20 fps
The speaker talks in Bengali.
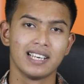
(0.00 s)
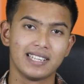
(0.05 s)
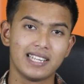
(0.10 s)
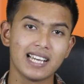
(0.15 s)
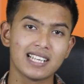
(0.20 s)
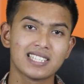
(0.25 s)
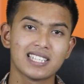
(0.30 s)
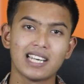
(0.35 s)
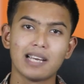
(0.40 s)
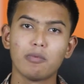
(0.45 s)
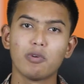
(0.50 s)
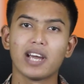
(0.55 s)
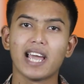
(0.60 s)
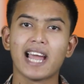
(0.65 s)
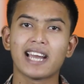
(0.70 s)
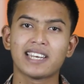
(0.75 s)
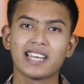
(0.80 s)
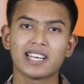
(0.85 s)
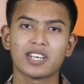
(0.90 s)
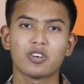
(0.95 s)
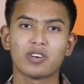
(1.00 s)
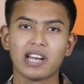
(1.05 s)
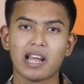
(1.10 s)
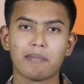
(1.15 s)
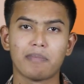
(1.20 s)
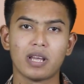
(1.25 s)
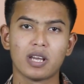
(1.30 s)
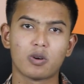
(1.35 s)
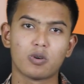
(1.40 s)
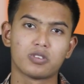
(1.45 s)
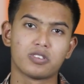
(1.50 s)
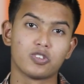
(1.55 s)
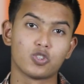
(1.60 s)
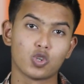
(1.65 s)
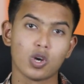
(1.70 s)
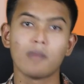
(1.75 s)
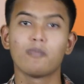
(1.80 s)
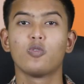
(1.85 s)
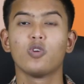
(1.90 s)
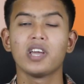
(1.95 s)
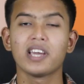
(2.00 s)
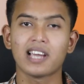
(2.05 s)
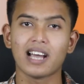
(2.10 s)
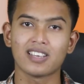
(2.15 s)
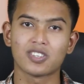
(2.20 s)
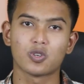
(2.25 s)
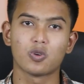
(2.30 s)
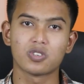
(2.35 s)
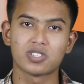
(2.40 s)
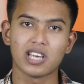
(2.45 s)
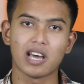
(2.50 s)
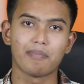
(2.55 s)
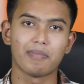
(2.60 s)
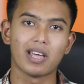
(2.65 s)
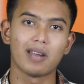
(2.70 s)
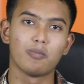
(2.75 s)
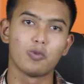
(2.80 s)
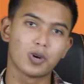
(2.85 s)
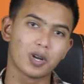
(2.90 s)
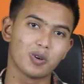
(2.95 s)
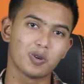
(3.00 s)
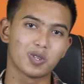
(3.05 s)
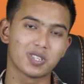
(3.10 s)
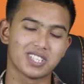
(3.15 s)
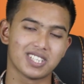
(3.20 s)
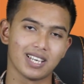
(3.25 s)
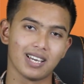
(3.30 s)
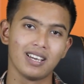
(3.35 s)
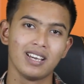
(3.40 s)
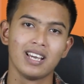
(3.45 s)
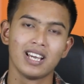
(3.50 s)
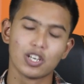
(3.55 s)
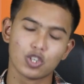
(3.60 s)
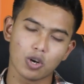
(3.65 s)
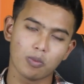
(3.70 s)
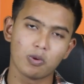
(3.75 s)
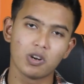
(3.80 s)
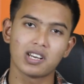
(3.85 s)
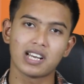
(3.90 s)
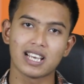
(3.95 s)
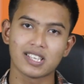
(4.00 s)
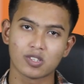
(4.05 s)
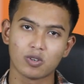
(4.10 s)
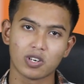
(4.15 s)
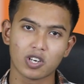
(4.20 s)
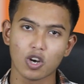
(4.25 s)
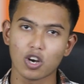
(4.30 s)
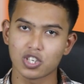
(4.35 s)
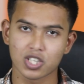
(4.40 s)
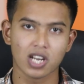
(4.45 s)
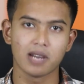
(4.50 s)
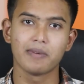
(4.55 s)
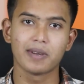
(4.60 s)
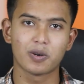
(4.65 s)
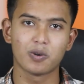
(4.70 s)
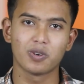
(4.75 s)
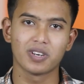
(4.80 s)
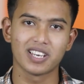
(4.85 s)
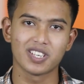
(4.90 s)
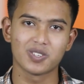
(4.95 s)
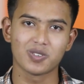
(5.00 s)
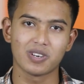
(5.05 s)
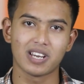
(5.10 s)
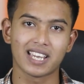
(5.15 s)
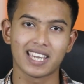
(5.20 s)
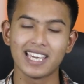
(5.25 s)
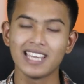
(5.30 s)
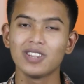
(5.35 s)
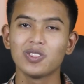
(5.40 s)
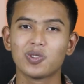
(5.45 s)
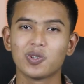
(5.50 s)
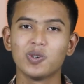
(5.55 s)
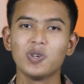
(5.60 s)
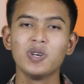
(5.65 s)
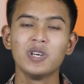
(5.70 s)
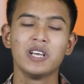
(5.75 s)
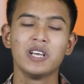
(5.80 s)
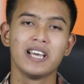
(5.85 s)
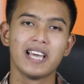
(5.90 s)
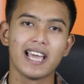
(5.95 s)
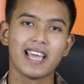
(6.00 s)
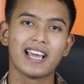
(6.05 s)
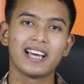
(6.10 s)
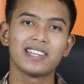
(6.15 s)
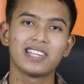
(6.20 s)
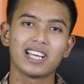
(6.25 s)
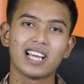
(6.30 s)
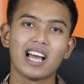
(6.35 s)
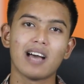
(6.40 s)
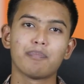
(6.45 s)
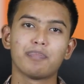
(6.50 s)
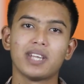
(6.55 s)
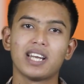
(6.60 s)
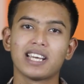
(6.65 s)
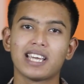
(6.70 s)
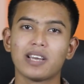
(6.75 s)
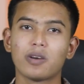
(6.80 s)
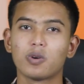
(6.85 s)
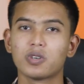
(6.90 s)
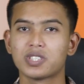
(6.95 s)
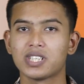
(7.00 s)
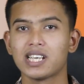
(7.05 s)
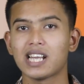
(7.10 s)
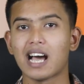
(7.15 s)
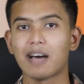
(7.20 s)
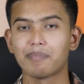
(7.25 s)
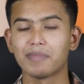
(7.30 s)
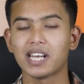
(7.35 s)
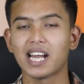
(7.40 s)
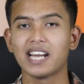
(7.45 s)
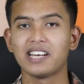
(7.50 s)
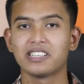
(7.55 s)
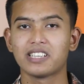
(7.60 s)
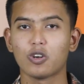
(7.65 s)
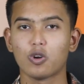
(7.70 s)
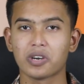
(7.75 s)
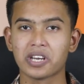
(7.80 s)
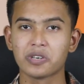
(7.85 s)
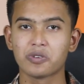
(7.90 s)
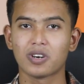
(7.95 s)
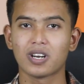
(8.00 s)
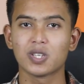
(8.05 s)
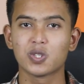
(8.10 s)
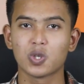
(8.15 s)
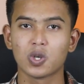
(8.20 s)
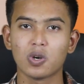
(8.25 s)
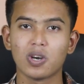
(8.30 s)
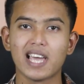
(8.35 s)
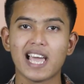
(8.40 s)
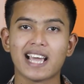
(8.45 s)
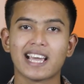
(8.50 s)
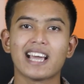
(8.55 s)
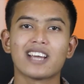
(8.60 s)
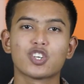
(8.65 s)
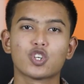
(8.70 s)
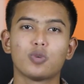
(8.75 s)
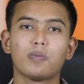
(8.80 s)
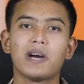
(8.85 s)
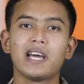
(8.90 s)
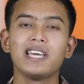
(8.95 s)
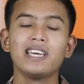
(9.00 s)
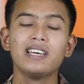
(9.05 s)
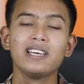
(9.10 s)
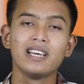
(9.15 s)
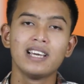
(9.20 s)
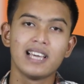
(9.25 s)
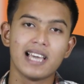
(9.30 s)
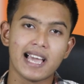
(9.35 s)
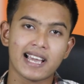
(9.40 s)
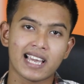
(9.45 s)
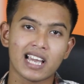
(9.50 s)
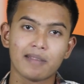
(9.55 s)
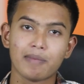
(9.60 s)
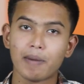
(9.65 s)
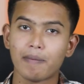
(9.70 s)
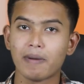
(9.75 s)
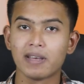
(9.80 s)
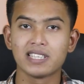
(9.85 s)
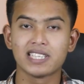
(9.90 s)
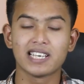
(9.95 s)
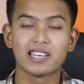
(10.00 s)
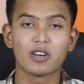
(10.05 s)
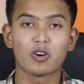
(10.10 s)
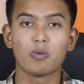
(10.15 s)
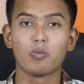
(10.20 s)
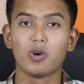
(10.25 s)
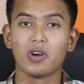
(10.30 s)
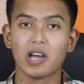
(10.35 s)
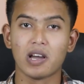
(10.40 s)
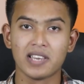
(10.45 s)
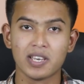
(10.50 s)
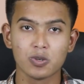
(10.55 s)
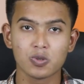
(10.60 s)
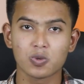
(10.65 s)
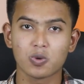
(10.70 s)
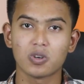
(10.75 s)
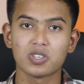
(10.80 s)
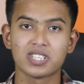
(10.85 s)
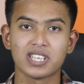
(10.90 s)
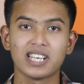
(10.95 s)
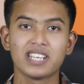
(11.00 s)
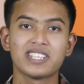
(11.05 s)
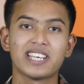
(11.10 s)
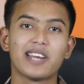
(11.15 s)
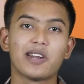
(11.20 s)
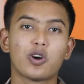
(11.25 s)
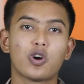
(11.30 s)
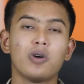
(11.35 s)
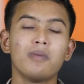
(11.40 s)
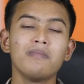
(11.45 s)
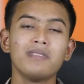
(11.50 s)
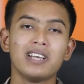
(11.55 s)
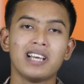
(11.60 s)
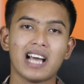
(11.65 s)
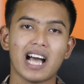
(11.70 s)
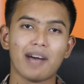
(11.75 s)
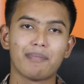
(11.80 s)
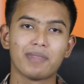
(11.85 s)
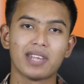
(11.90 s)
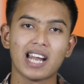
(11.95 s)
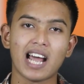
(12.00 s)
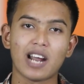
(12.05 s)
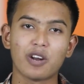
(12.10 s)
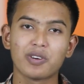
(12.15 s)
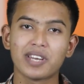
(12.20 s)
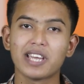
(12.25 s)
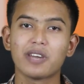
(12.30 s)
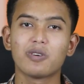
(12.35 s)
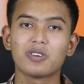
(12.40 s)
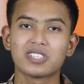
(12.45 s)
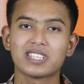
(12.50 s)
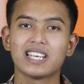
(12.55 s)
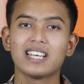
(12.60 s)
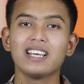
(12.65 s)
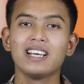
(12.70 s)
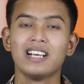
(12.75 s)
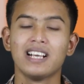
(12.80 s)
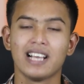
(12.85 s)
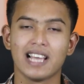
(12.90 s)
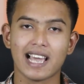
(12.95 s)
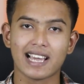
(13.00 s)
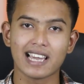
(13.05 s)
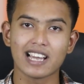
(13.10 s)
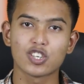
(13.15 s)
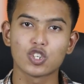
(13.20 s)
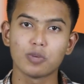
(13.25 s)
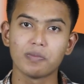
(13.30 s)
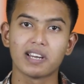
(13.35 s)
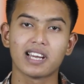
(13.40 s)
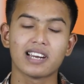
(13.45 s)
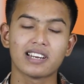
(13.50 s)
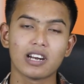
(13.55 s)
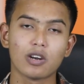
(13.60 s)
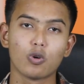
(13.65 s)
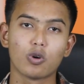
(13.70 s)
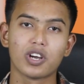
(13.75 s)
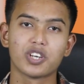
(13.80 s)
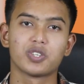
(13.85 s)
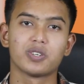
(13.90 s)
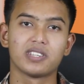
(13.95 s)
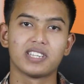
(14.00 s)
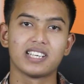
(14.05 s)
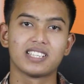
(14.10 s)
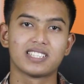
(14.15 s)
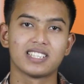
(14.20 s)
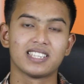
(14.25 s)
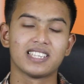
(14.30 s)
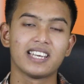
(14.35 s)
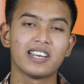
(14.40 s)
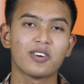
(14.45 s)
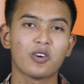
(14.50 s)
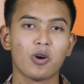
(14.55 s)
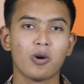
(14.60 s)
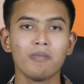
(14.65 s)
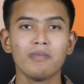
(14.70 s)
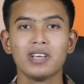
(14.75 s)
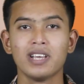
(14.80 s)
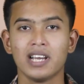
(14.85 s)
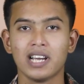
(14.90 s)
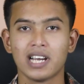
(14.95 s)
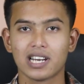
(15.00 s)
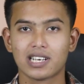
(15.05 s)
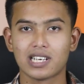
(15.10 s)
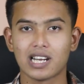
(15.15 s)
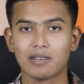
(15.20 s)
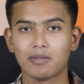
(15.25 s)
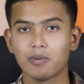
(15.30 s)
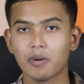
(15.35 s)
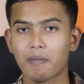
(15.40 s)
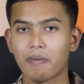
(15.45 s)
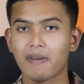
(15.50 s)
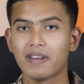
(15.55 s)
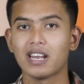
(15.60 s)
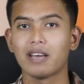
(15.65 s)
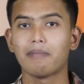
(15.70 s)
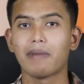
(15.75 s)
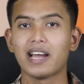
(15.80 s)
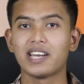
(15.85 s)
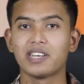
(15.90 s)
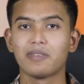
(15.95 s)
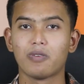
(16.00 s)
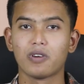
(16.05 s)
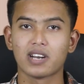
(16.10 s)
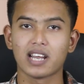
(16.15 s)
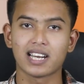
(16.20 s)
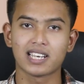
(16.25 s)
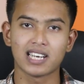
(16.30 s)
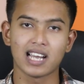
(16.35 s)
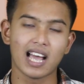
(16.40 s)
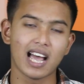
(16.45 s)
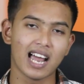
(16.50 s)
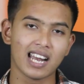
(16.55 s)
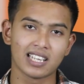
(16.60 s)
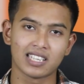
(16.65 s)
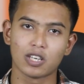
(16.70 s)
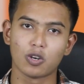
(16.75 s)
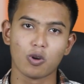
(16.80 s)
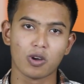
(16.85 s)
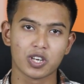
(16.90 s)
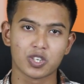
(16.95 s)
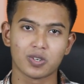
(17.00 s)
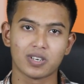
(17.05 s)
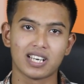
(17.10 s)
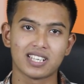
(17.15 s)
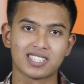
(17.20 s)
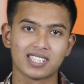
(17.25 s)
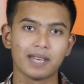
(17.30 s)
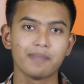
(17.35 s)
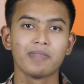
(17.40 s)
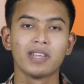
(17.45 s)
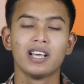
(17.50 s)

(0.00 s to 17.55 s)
দেখছেন এবং একটা একটা করে অ্যাপ্লাই করছেন সবগুলোই কাজ করছে আপনার মনে হচ্ছে সবগুলো কাজ করাটা অস্বাভাবিক কোনো কিছু না কিন্তু এখান থেকে আপনারা কি করছেন আপনার আইডিতে লগ করার জন্য এক এক সময় এক এক ভিপেন যেরকম ইউজ করছেন সেরকম আপনারা আরও কি করছেন এক এক সময় এক একটা লোকেশন দিচ্ছেন যেরকম টার্বো ভিপিএনে বাই ডিফল্ট একটা আলাদা লোকেশন আছে